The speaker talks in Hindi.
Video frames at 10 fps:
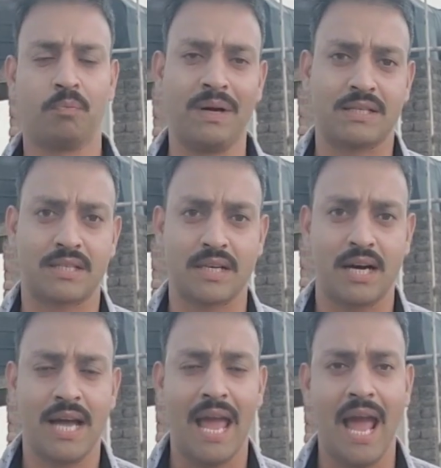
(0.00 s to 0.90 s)
तो बस
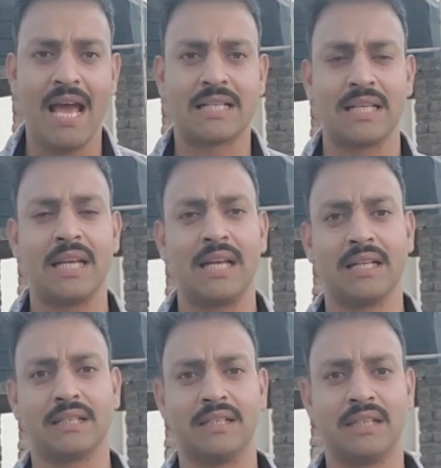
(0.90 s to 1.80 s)
ऐसी ही
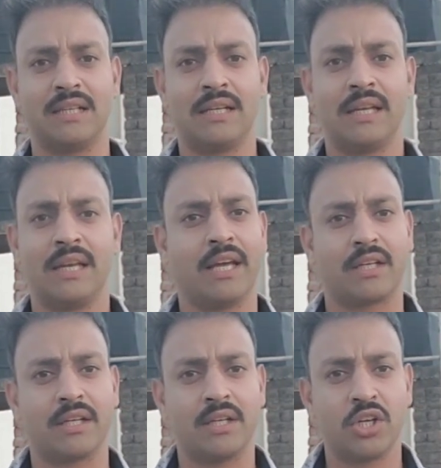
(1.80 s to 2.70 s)
लत
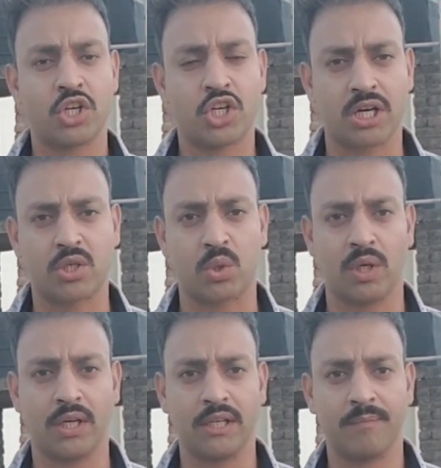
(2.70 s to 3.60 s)
एक शख्स को
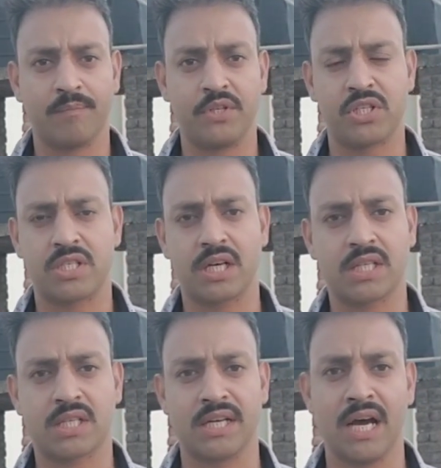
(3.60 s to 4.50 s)
लगी जिस
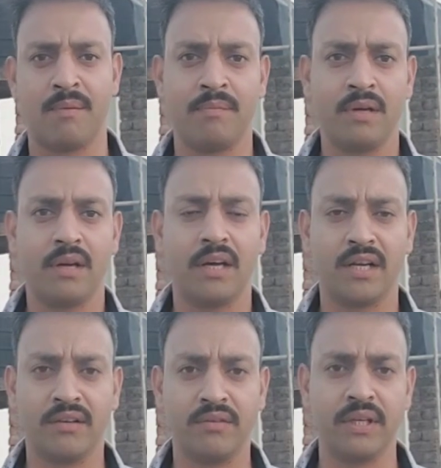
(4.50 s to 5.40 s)
शख्स का नाम
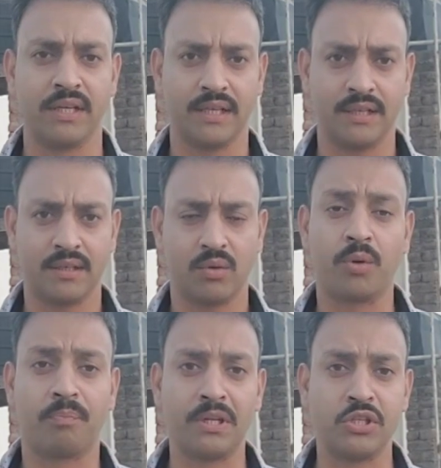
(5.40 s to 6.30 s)
रणवीर है और
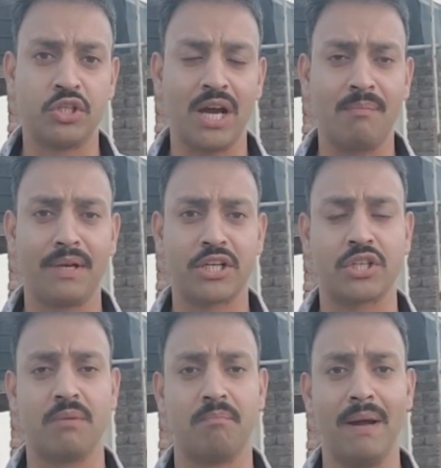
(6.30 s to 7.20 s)
पंजाब
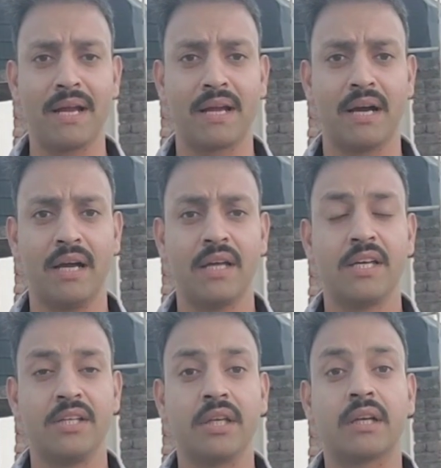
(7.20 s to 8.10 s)
नेशनल बैंक का
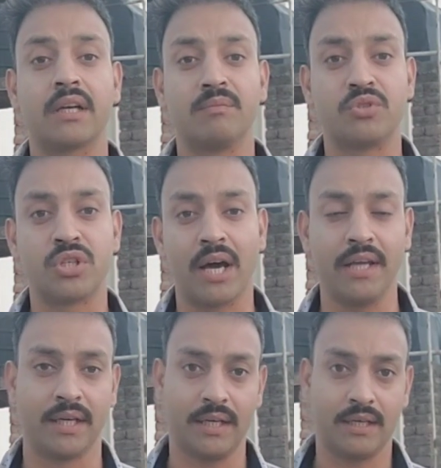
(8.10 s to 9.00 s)
ये
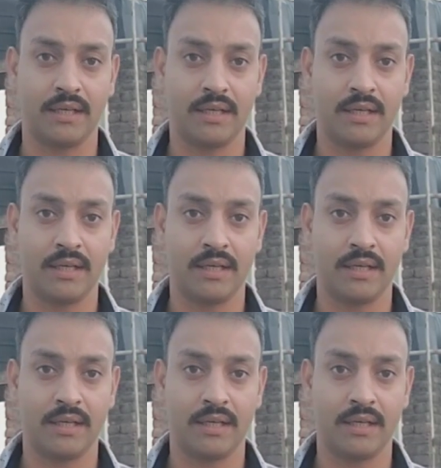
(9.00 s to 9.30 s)
कर्मचारी है